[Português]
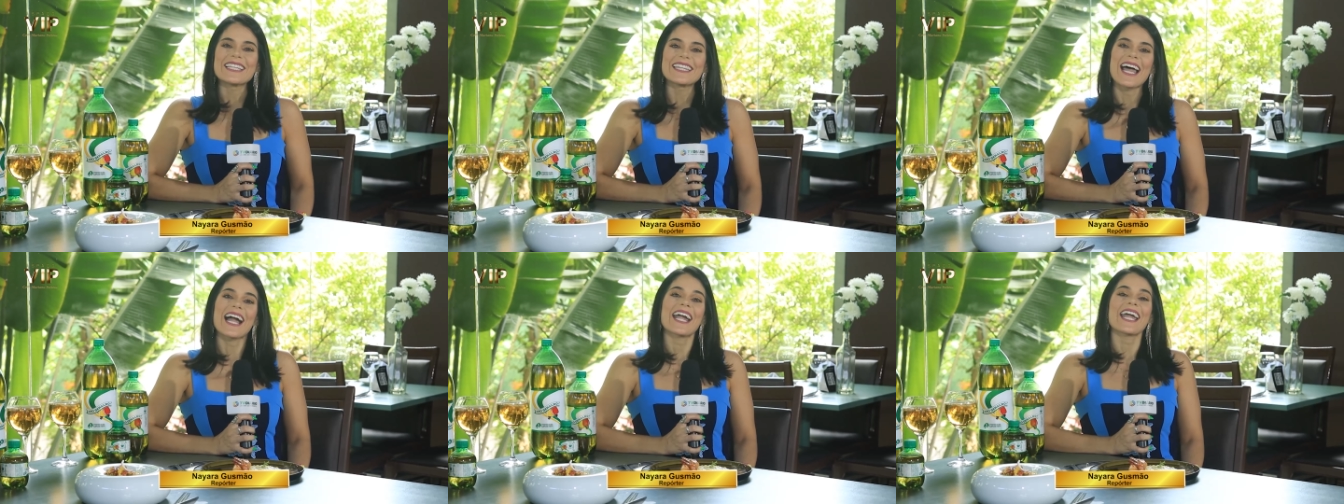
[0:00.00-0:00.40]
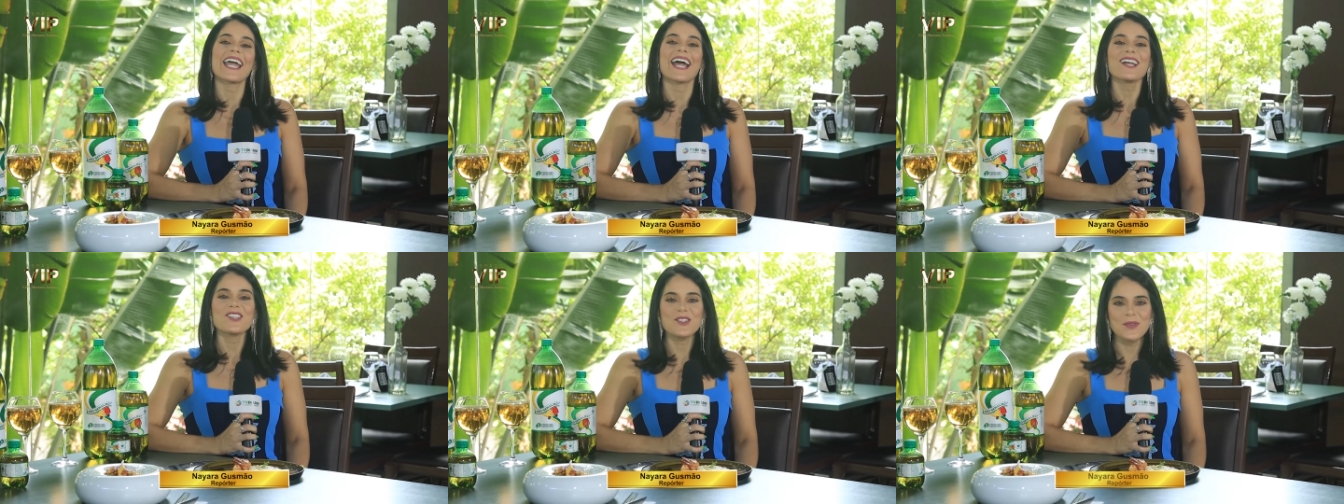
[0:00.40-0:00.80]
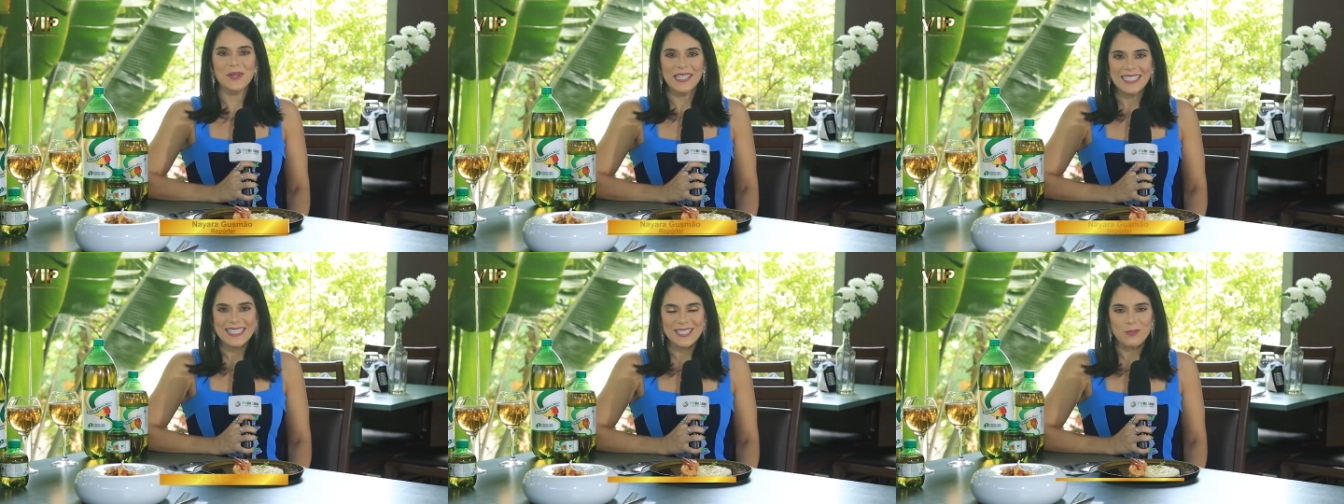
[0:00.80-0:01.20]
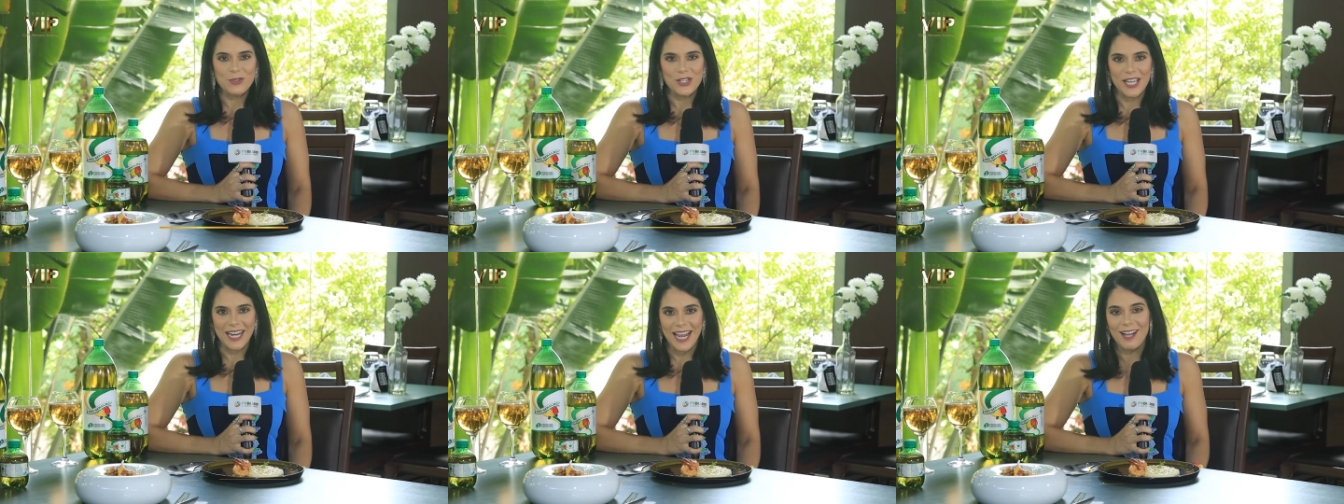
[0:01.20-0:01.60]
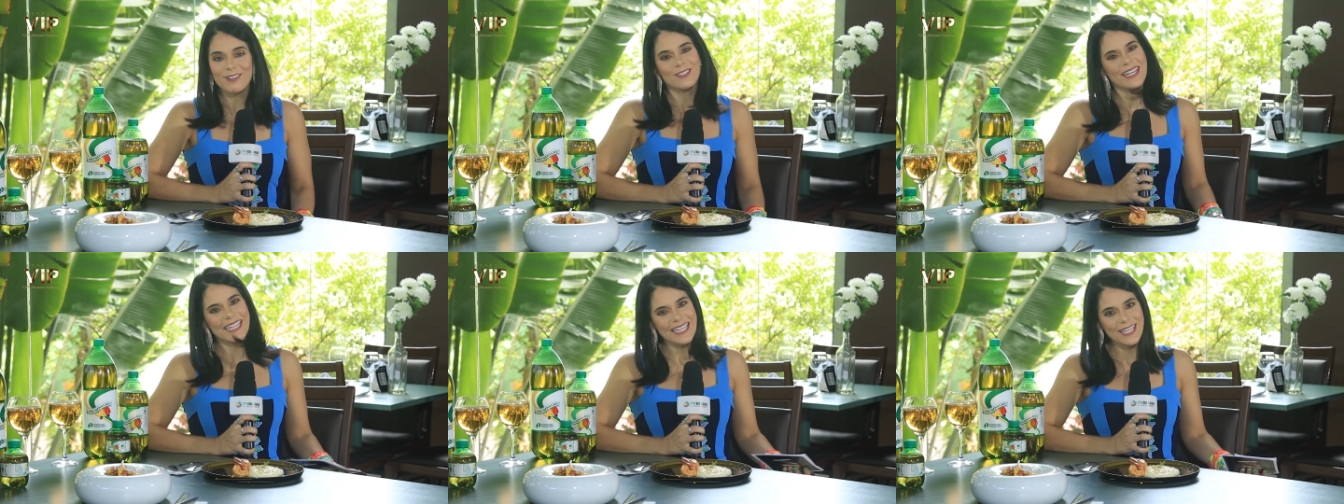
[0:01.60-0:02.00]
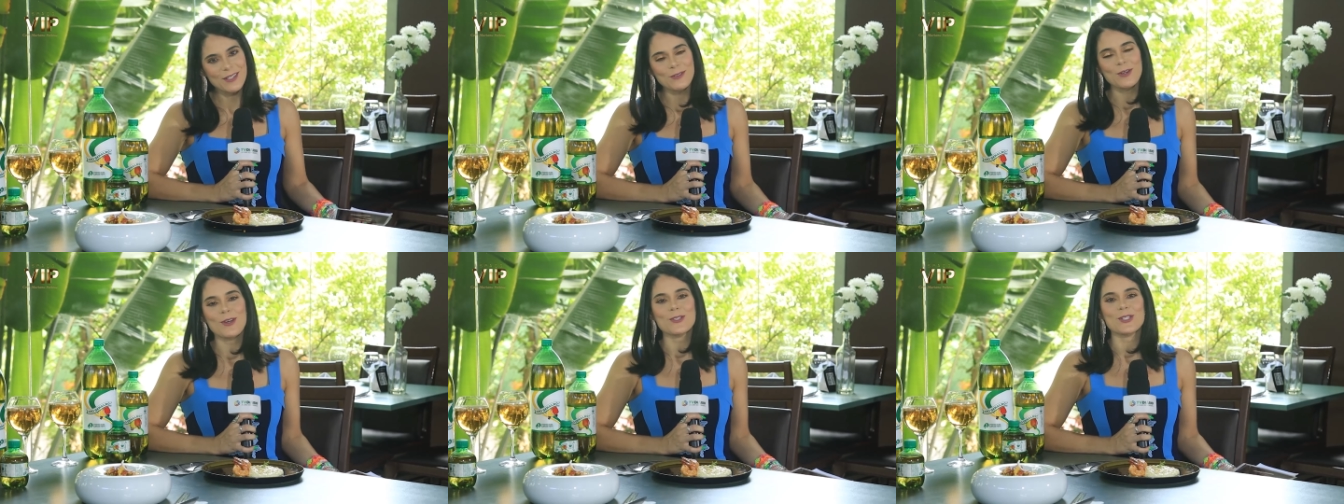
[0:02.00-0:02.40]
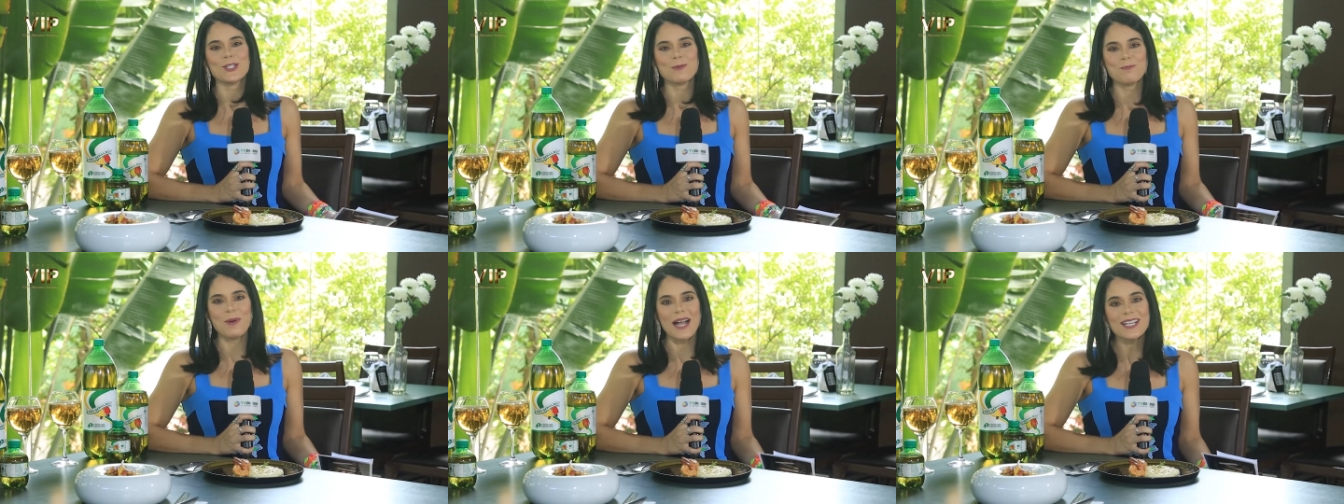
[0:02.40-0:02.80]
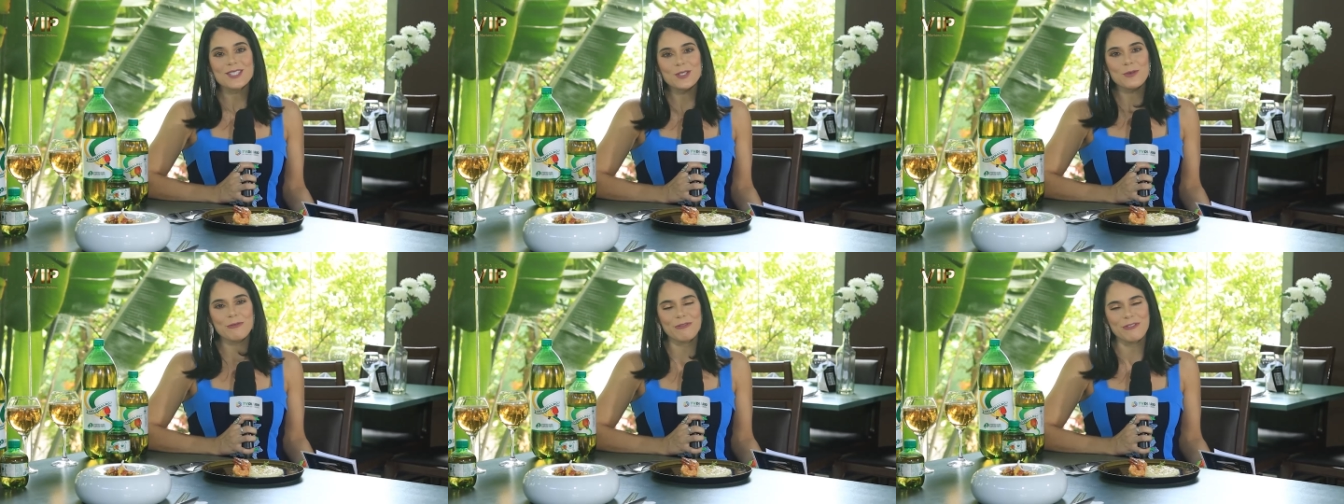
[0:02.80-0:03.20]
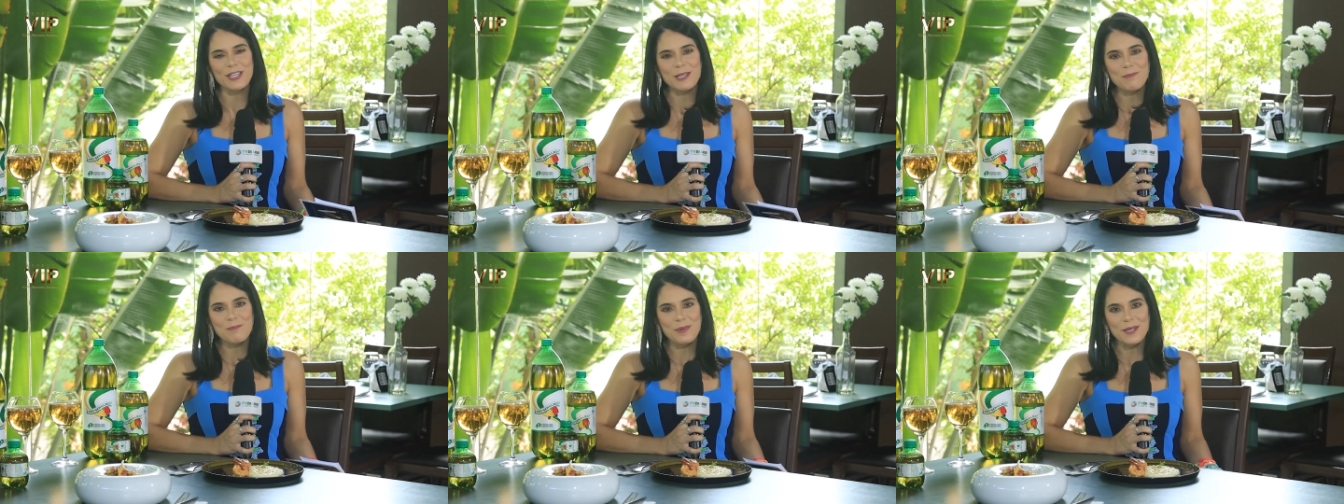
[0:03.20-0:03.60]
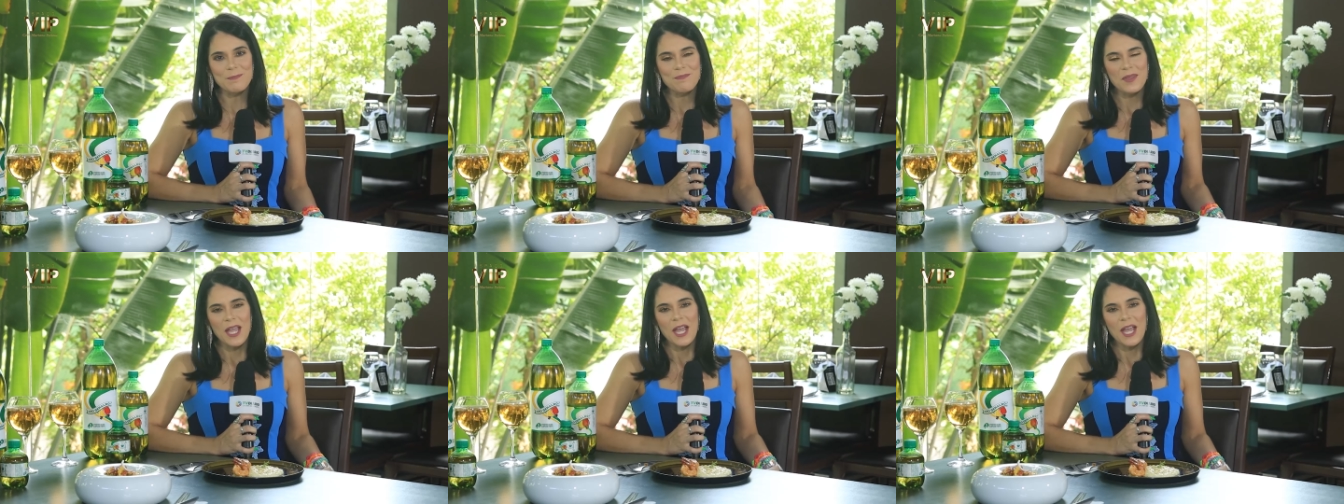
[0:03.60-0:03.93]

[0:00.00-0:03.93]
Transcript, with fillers: da Cajuína São Geraldo aqui no nosso espaço VIP.